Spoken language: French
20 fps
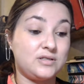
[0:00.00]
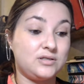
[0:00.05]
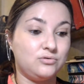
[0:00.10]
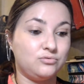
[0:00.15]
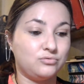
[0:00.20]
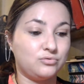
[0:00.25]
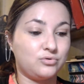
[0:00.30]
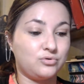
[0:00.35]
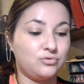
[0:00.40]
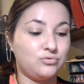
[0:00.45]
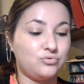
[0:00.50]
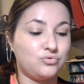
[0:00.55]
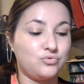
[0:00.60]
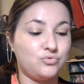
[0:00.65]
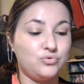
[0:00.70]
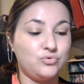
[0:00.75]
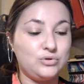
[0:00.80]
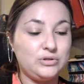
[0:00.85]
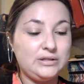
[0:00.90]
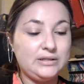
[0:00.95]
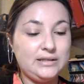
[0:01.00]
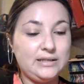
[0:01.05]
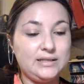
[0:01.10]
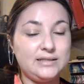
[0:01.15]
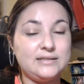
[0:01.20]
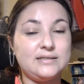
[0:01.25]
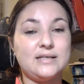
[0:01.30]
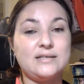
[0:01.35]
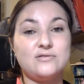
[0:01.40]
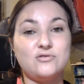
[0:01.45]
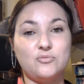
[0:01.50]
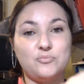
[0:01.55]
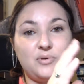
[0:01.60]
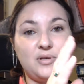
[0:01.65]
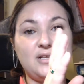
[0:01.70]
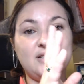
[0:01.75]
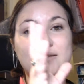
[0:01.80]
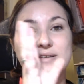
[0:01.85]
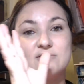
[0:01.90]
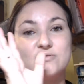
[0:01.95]
aussi, donc du coup ça
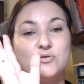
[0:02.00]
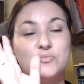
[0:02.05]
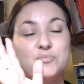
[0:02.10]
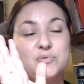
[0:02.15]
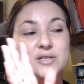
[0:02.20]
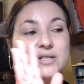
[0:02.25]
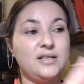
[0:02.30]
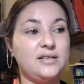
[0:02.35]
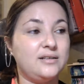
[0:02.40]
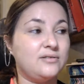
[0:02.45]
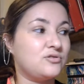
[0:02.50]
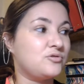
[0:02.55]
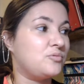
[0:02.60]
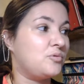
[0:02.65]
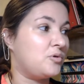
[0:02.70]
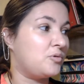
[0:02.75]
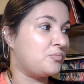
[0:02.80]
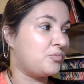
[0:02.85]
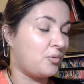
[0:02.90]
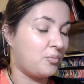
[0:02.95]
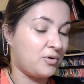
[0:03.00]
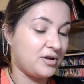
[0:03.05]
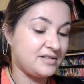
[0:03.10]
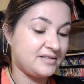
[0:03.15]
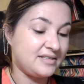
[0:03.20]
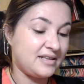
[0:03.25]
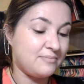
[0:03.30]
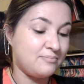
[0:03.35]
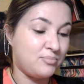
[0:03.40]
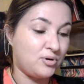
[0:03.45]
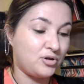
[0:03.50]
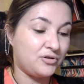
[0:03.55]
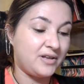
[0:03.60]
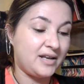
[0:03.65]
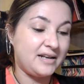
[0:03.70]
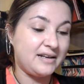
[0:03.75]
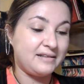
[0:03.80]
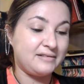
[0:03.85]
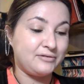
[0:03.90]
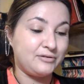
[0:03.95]
s'empile, ça s'empile, et en ce moment, pour moi, c'est le
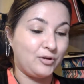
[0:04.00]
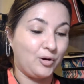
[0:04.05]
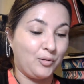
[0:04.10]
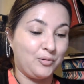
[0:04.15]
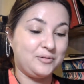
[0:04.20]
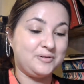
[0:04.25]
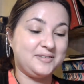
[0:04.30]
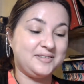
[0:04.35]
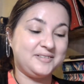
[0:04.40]
bordel là-dedans.